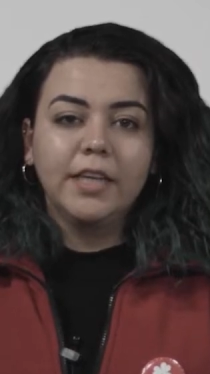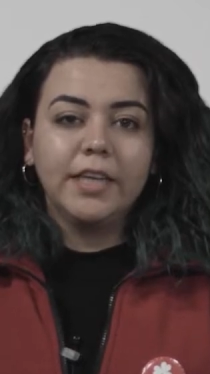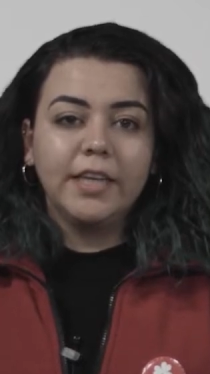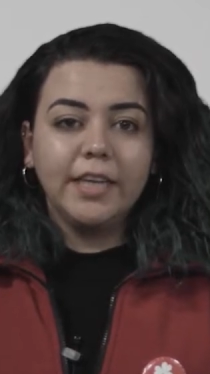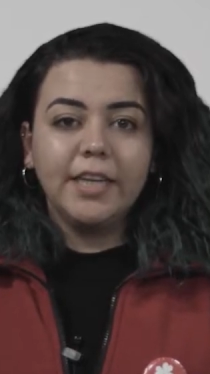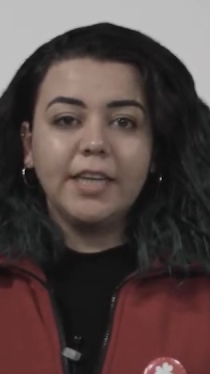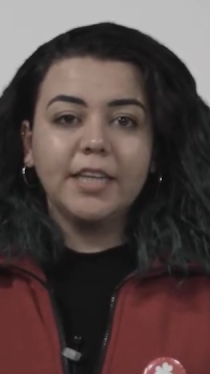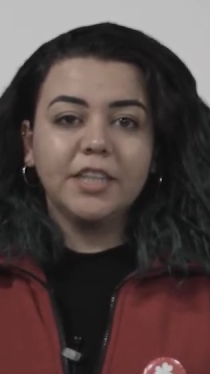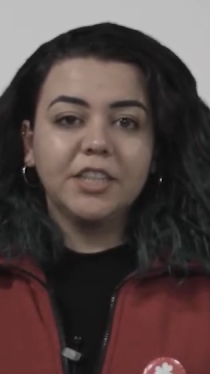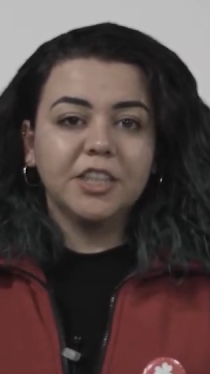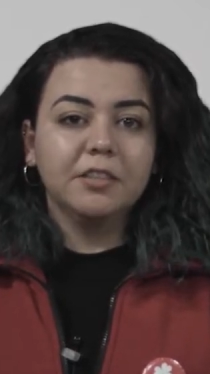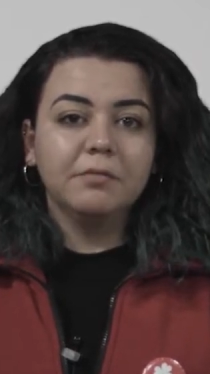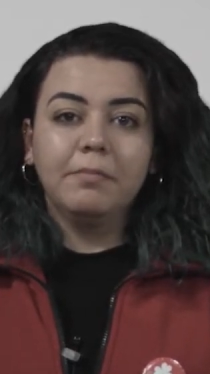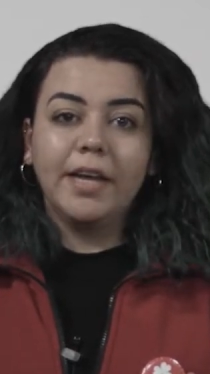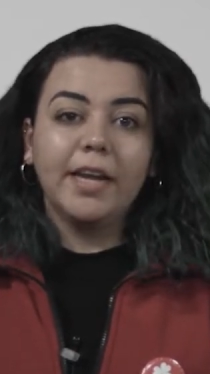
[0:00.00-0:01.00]
iyilik
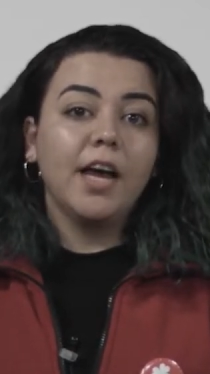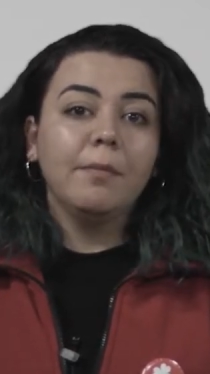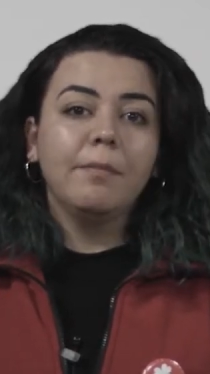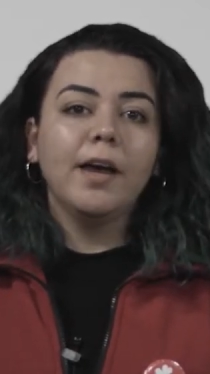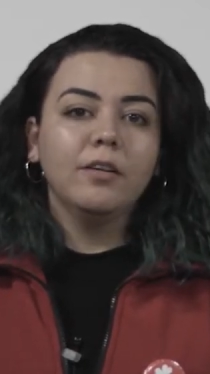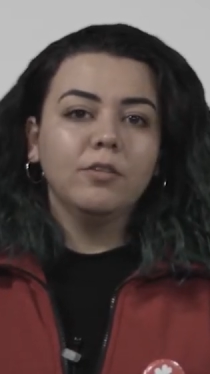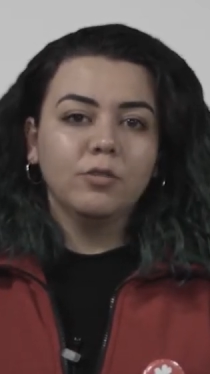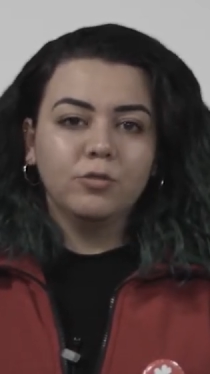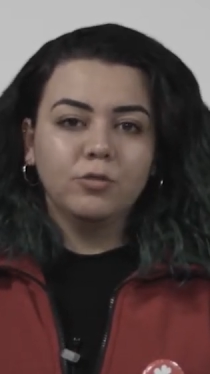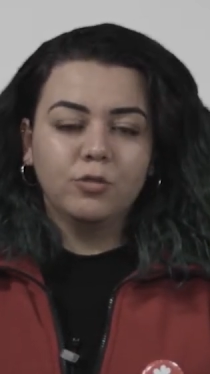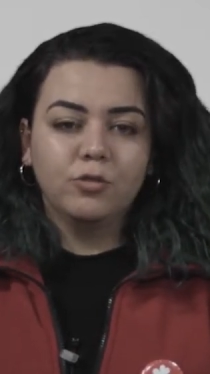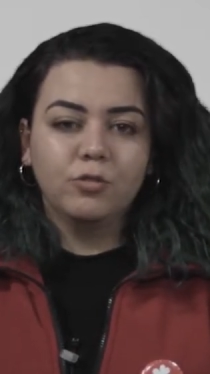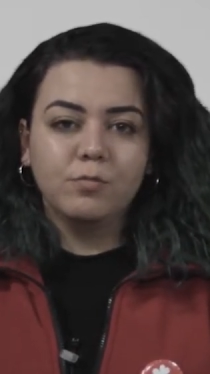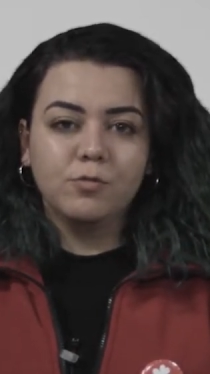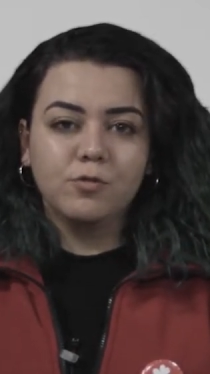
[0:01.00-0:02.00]
için beraber
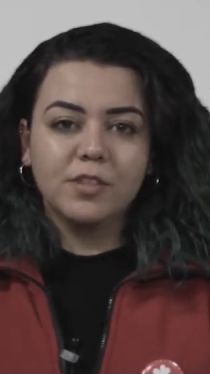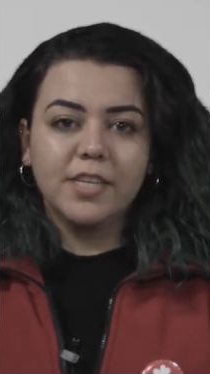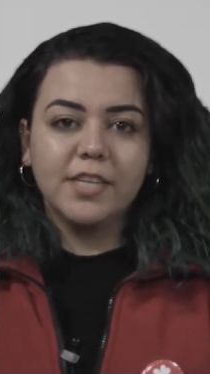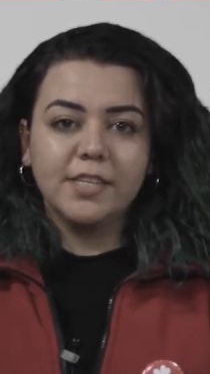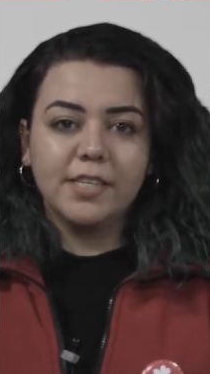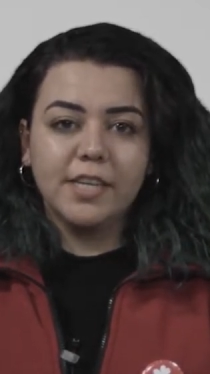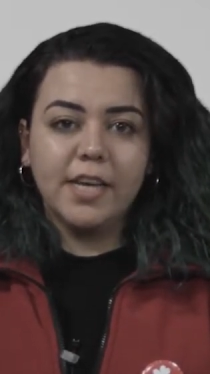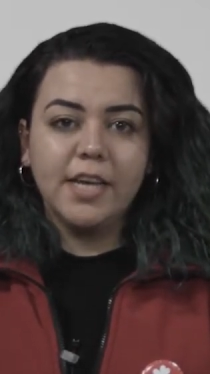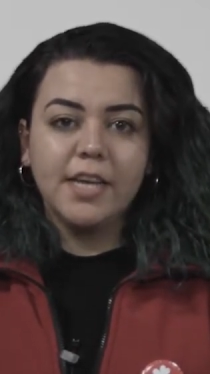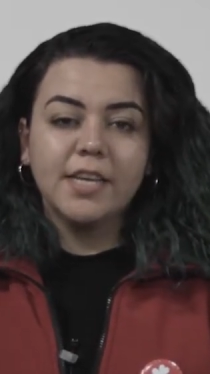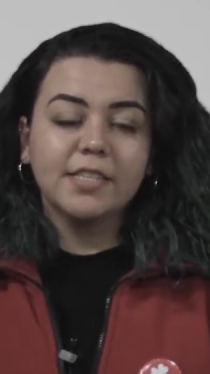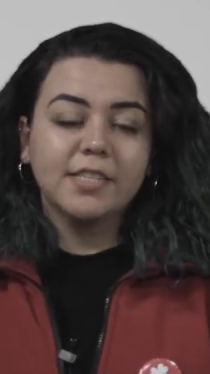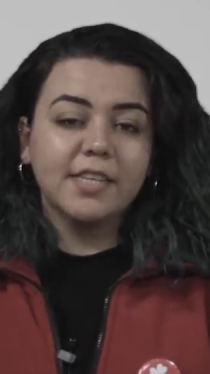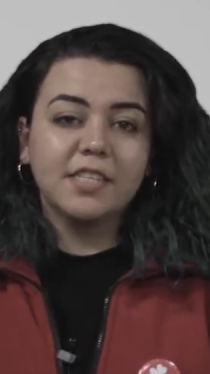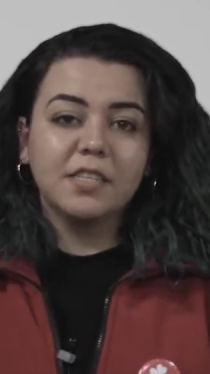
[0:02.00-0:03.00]
konuştuğumuzda ise
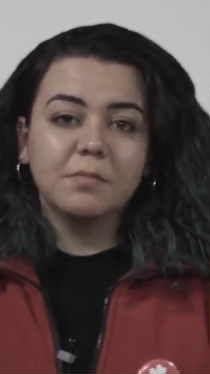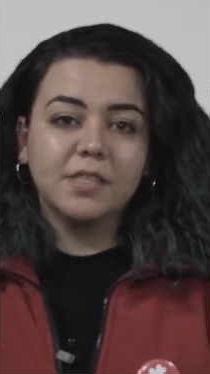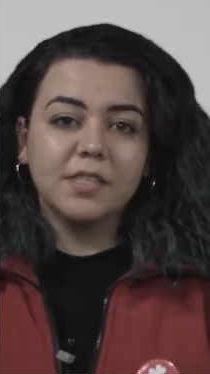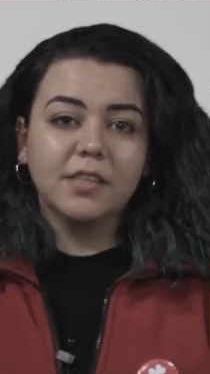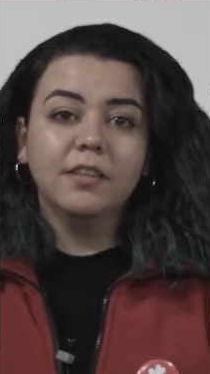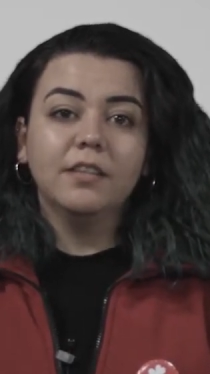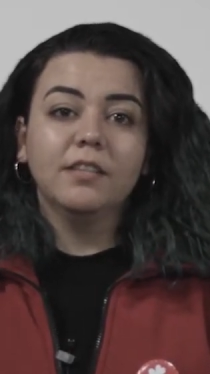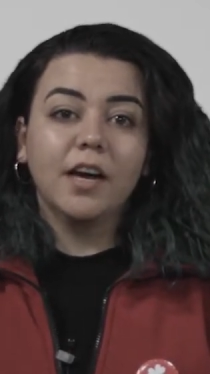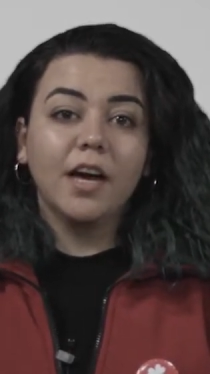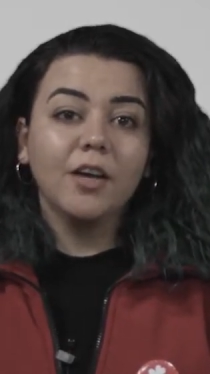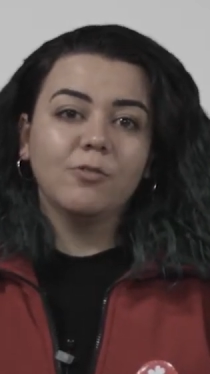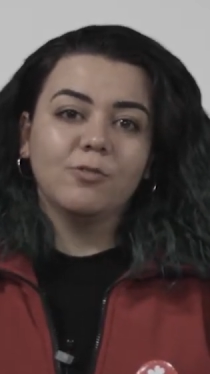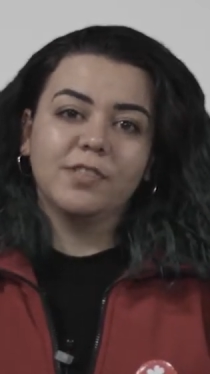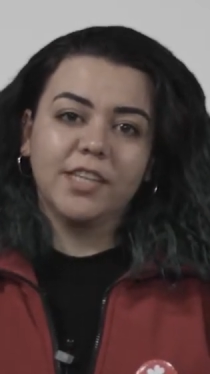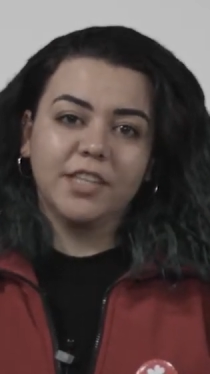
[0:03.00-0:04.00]
sesimizin daha
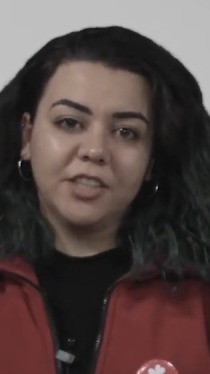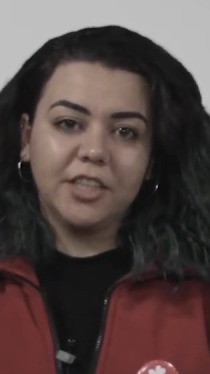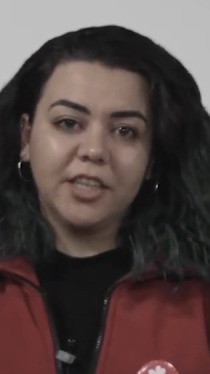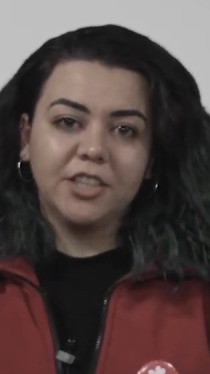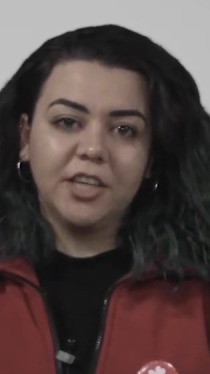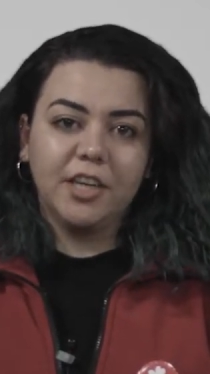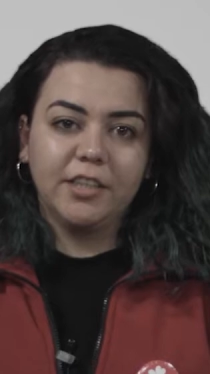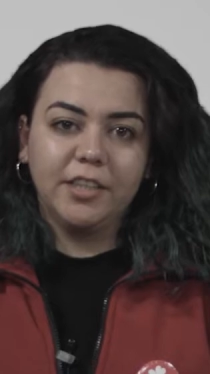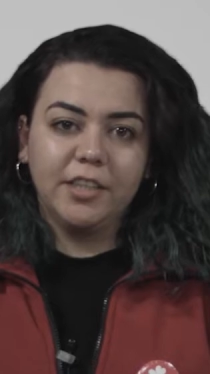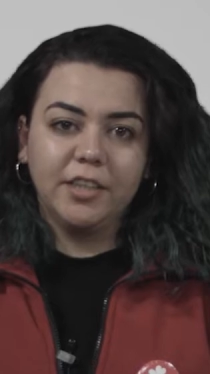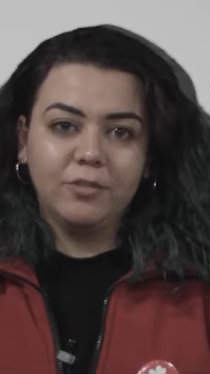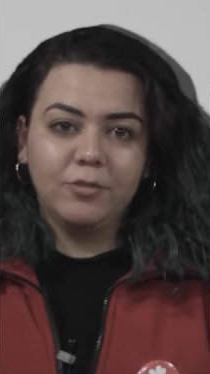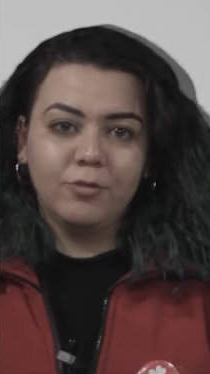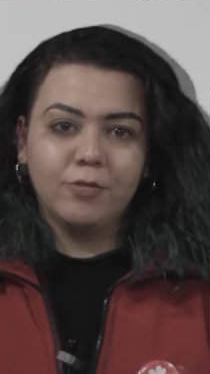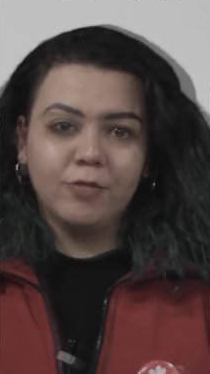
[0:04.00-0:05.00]
yüksek çıkacağına
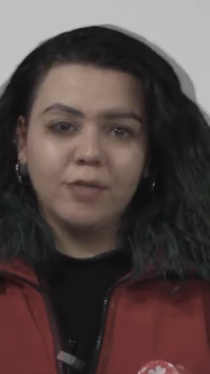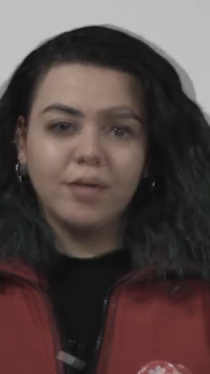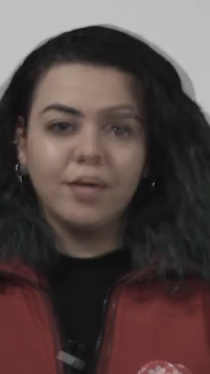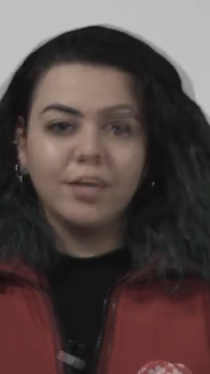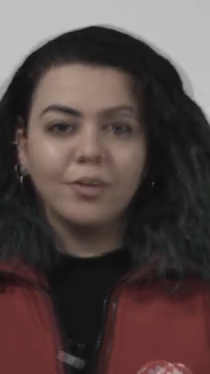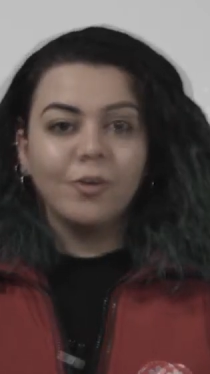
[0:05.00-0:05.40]
inanıyoruz.